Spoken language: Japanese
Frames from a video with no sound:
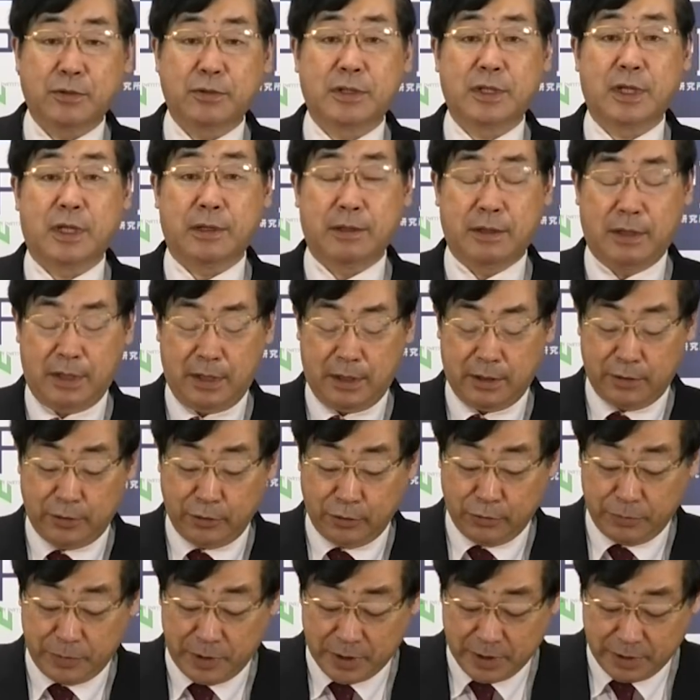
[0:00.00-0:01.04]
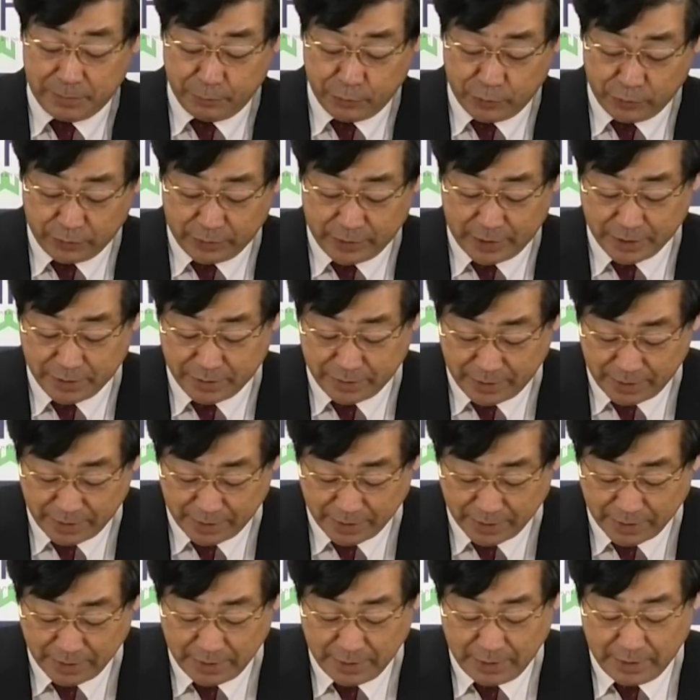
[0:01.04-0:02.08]
夫さん、有名人もです
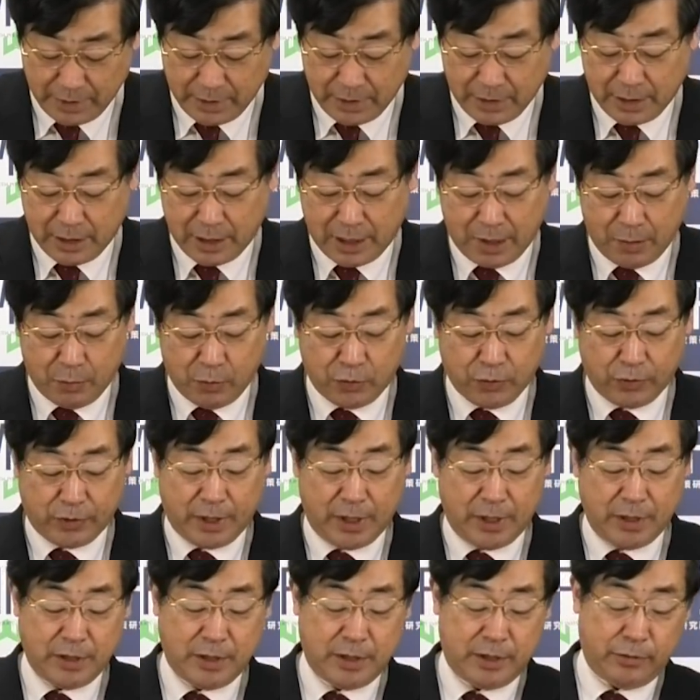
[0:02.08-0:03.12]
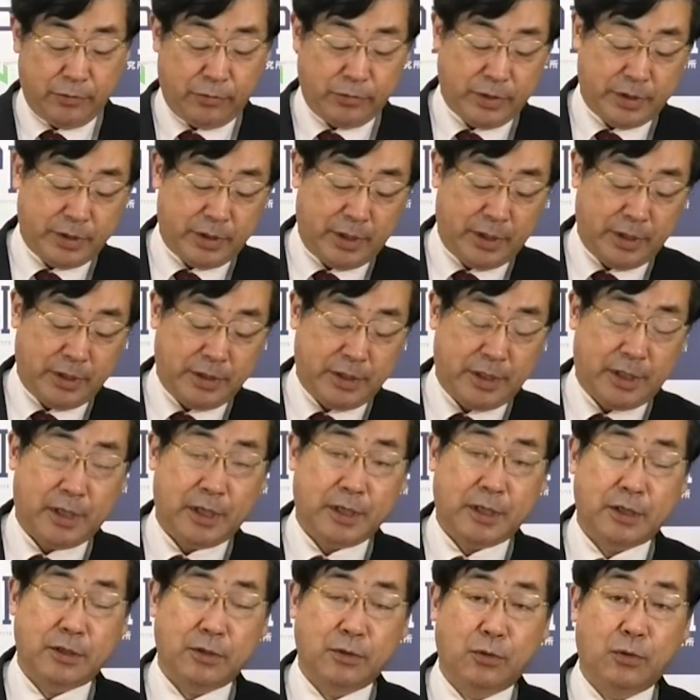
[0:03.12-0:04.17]
ね、えー、元検事として知ら
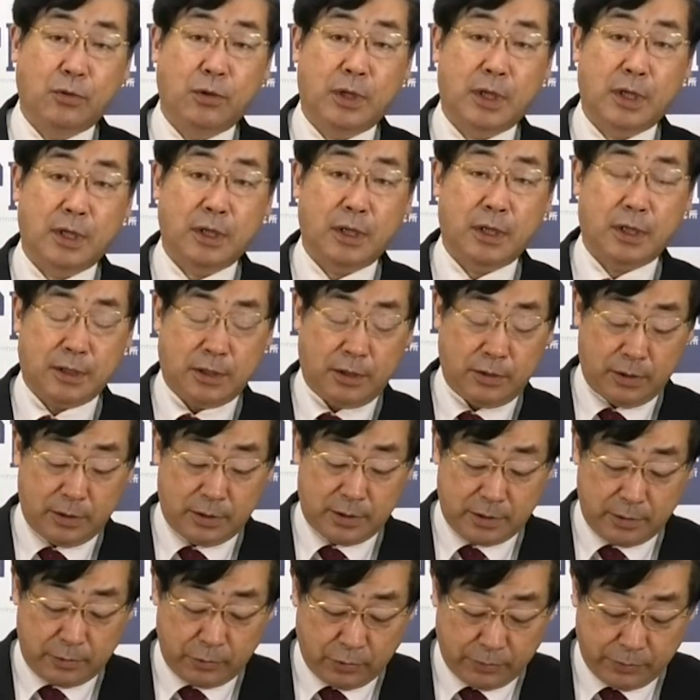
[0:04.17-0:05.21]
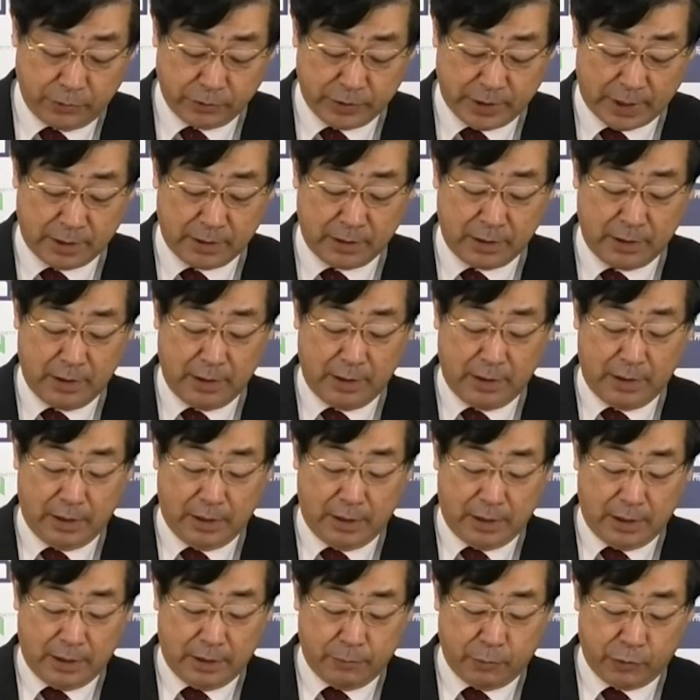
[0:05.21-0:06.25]
れている郷原信夫さん。
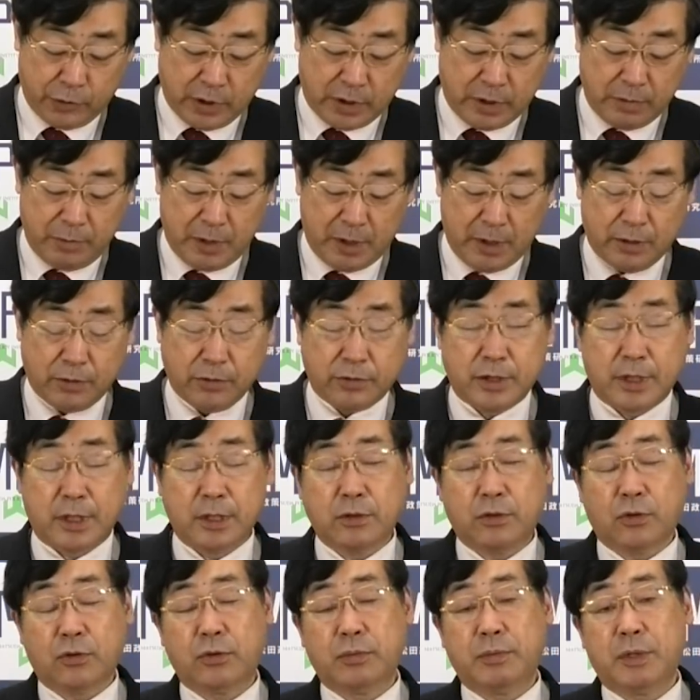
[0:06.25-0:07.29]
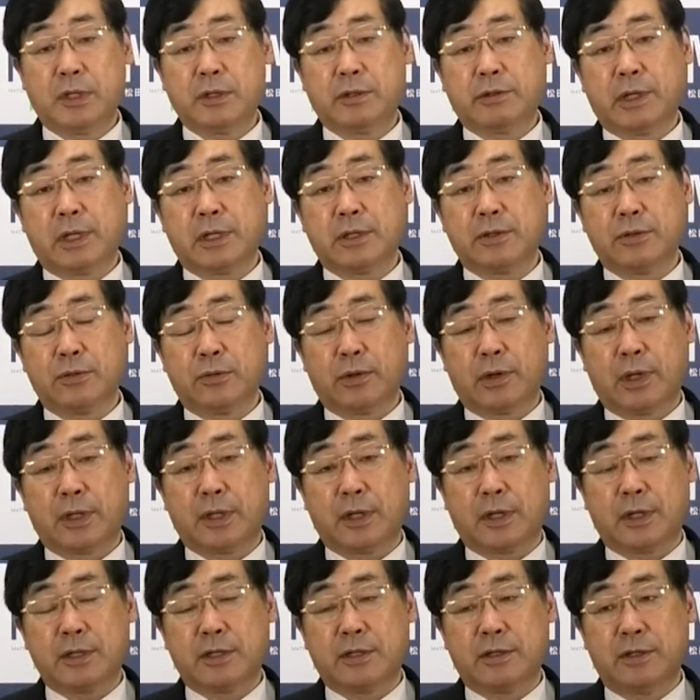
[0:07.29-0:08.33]
もう知名度全国版クラスの
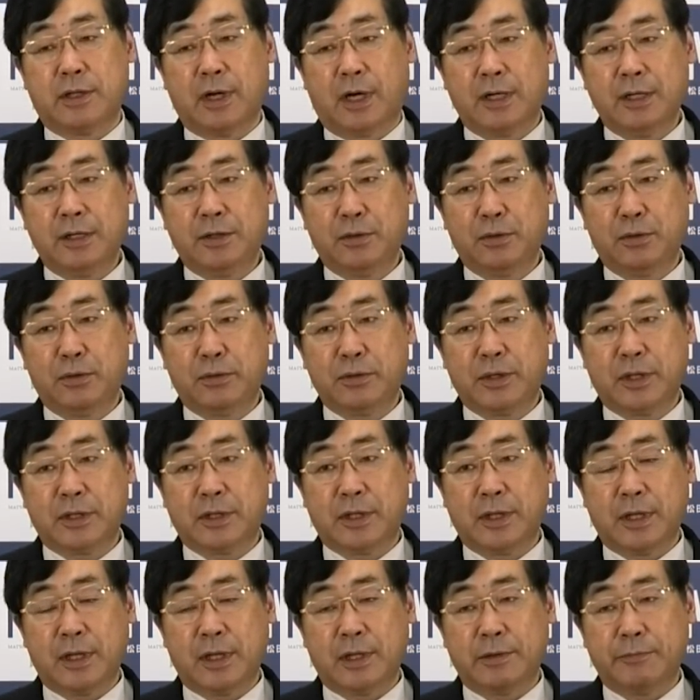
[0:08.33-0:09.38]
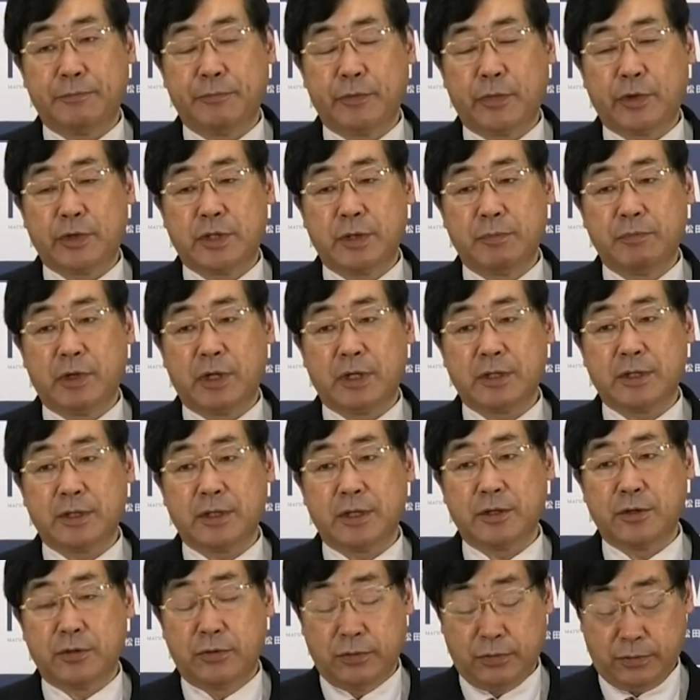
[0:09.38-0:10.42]
方がずらりと出て、まあ、全部合わせ
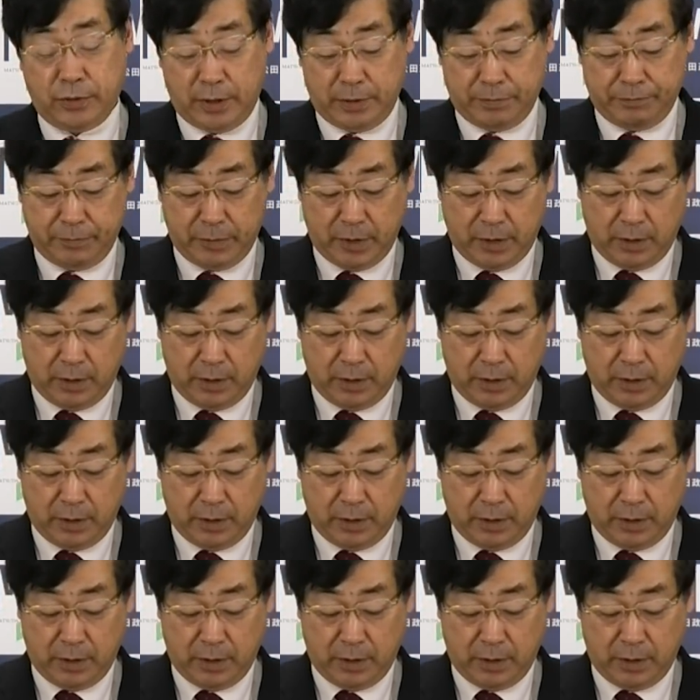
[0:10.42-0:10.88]
て10人。